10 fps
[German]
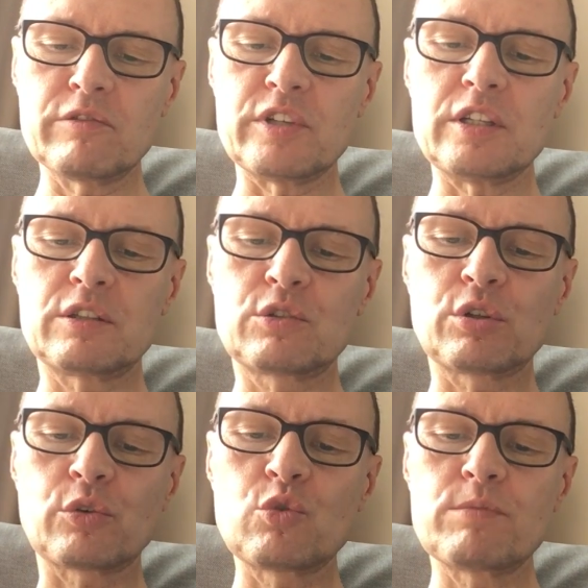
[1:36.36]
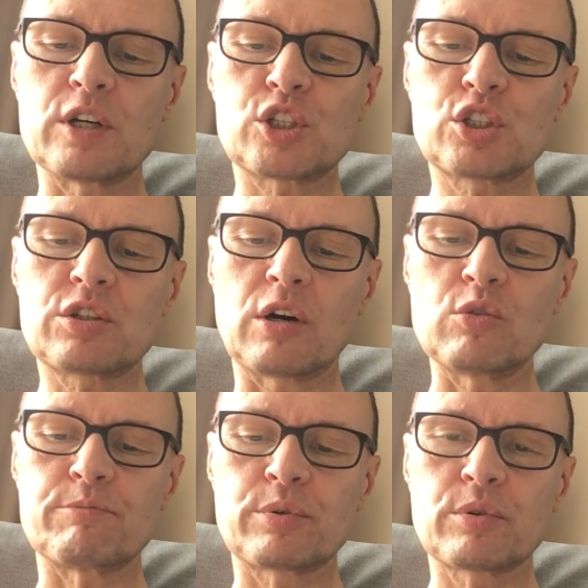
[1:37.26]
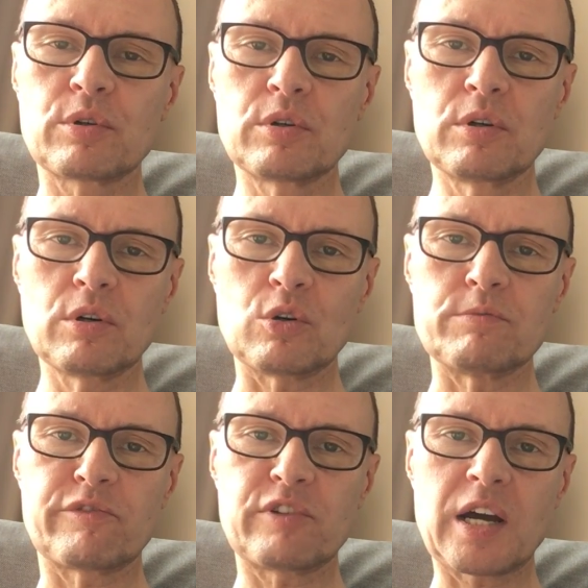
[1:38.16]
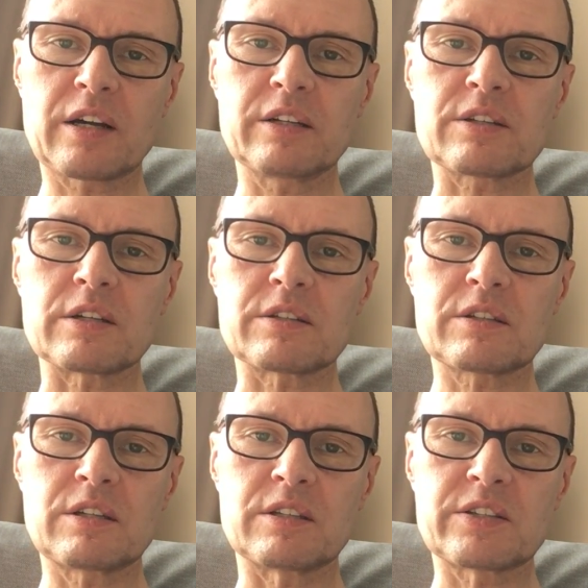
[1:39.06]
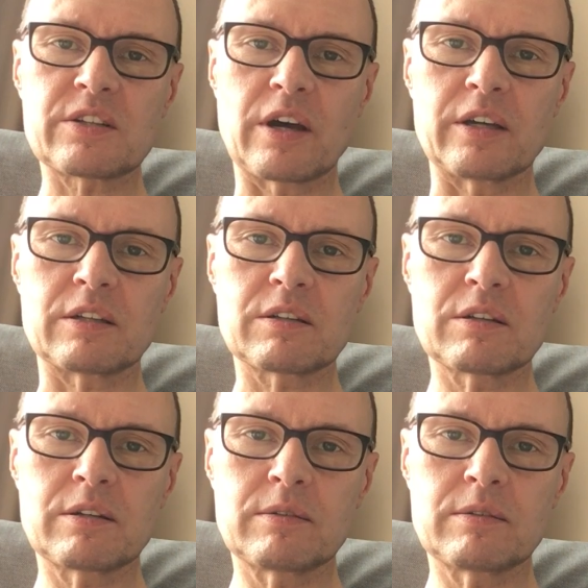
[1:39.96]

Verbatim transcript: Wie trüber Staub umflackert es die Zeit.